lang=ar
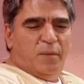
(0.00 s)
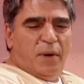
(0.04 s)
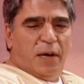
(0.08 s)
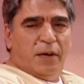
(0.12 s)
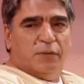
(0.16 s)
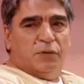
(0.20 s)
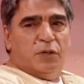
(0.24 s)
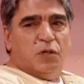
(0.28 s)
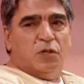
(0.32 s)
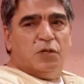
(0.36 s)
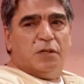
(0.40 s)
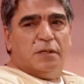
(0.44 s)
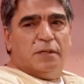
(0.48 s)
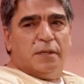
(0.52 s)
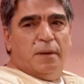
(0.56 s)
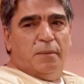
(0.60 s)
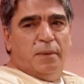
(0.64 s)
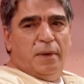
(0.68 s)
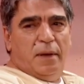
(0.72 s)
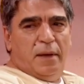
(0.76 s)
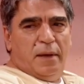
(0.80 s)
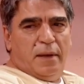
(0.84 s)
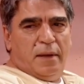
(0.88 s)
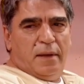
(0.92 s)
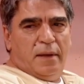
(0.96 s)
معرفتش
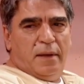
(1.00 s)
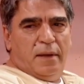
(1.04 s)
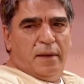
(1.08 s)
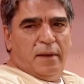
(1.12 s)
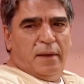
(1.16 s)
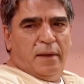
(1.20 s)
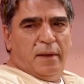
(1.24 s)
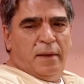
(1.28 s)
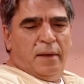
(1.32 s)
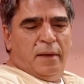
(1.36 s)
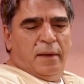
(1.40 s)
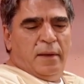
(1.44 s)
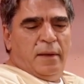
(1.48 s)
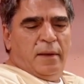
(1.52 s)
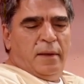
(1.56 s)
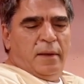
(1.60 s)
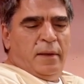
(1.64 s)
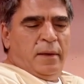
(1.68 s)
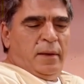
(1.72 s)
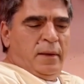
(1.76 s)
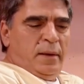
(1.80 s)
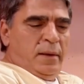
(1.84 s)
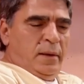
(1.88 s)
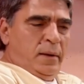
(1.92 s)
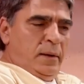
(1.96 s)
تكسبيها
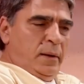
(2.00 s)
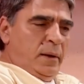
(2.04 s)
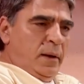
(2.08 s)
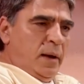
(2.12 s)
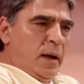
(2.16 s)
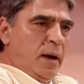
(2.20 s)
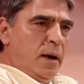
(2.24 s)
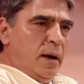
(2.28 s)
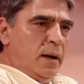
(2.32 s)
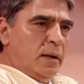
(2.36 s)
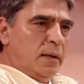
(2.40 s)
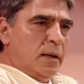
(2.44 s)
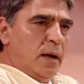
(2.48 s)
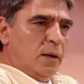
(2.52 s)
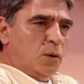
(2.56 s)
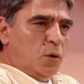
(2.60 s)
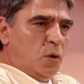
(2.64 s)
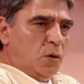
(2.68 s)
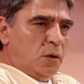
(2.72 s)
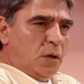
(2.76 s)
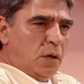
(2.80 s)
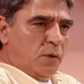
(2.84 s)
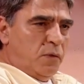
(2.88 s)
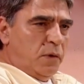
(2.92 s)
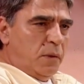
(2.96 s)
خليتيها
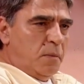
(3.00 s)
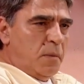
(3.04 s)
تحطك